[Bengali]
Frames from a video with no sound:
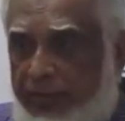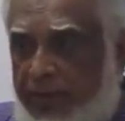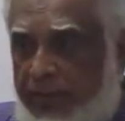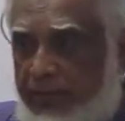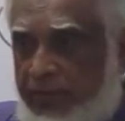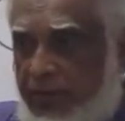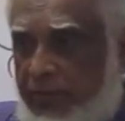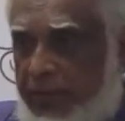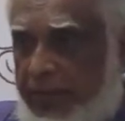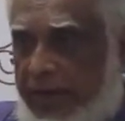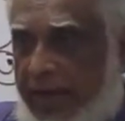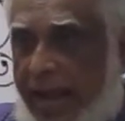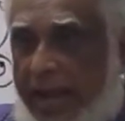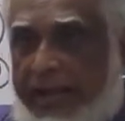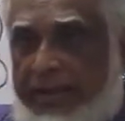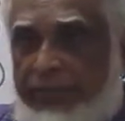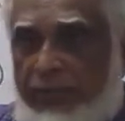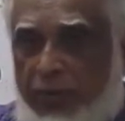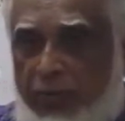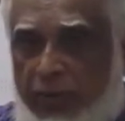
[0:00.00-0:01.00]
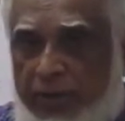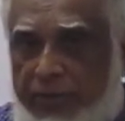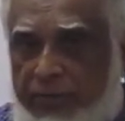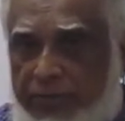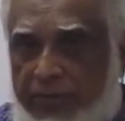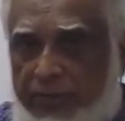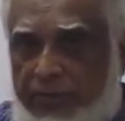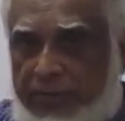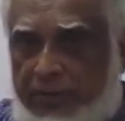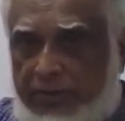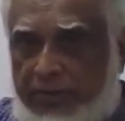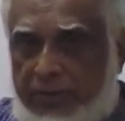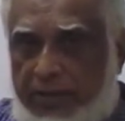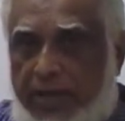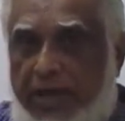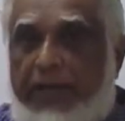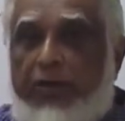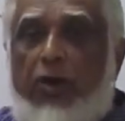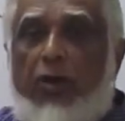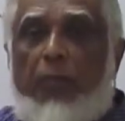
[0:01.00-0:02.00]
আপনি ফেলবেন একই ফরম্যাটে ফেলবেন
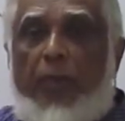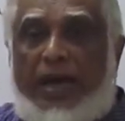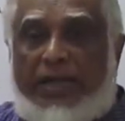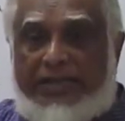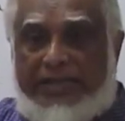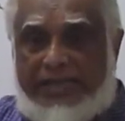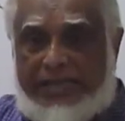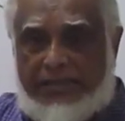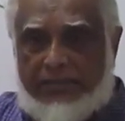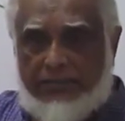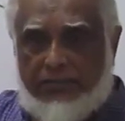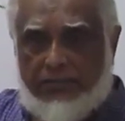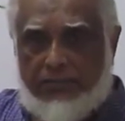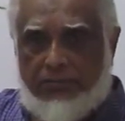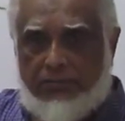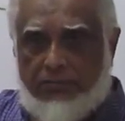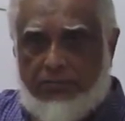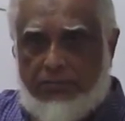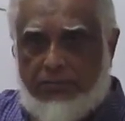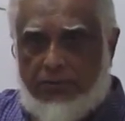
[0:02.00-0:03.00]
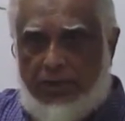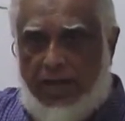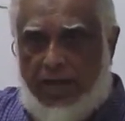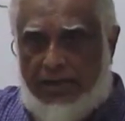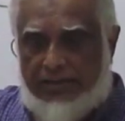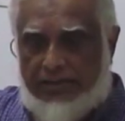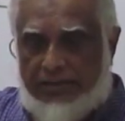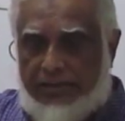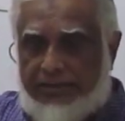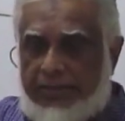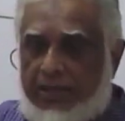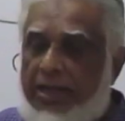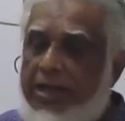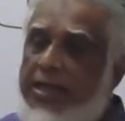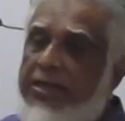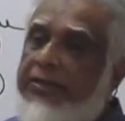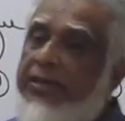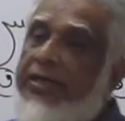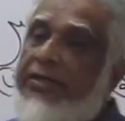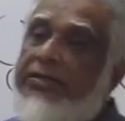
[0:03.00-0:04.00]
এটা হলো মাদি আজলাসা
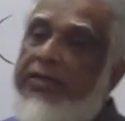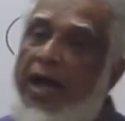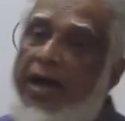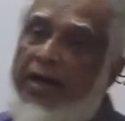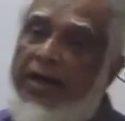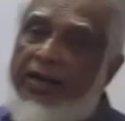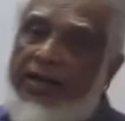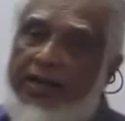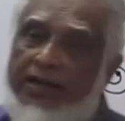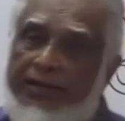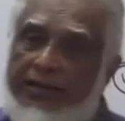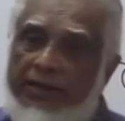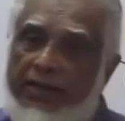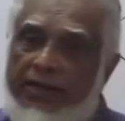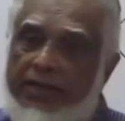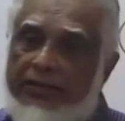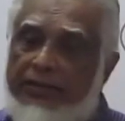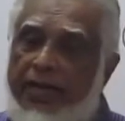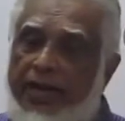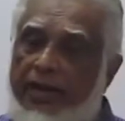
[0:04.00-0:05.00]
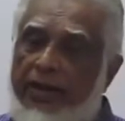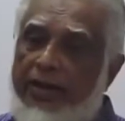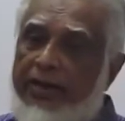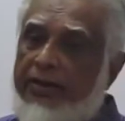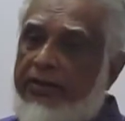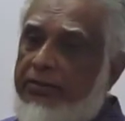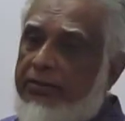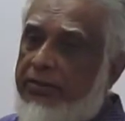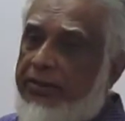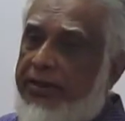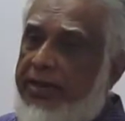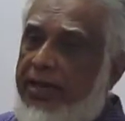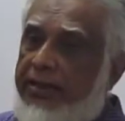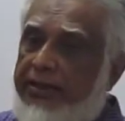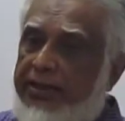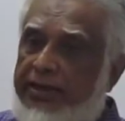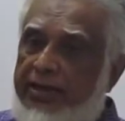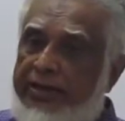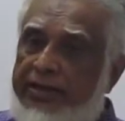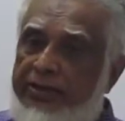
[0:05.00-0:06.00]
তাহলে দাখালা দাখালার থেকে
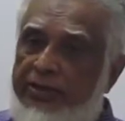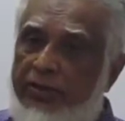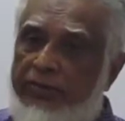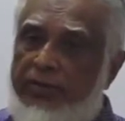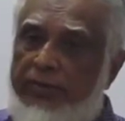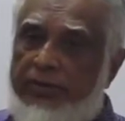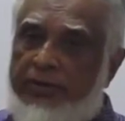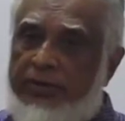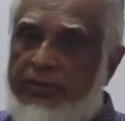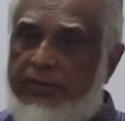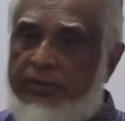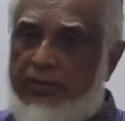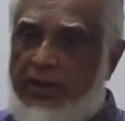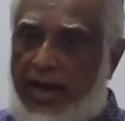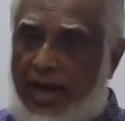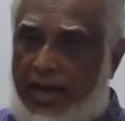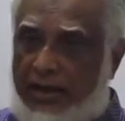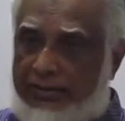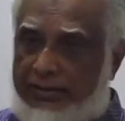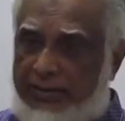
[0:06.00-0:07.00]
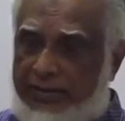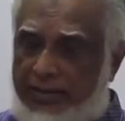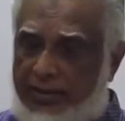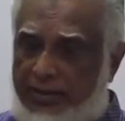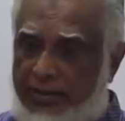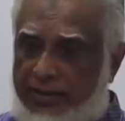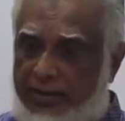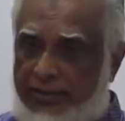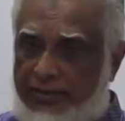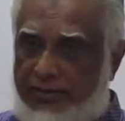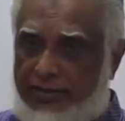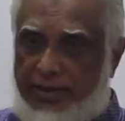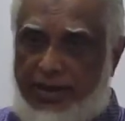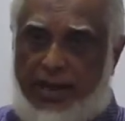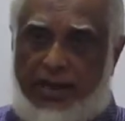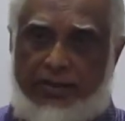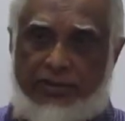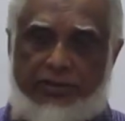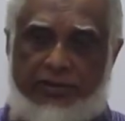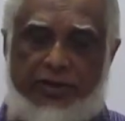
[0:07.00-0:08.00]
আনতে গেলে কী হবে আমাদের আদখালা
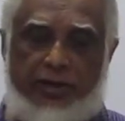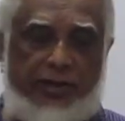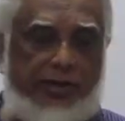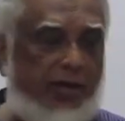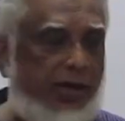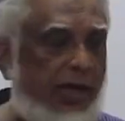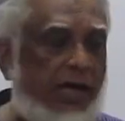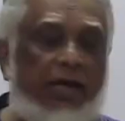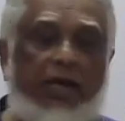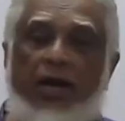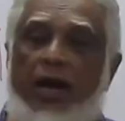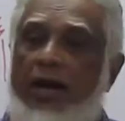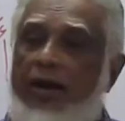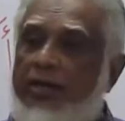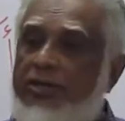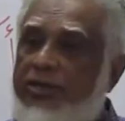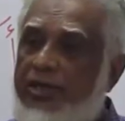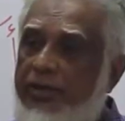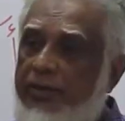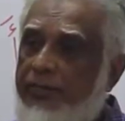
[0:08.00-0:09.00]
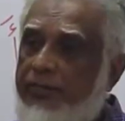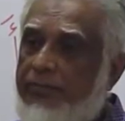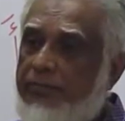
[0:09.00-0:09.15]
আচ্ছা খারাজা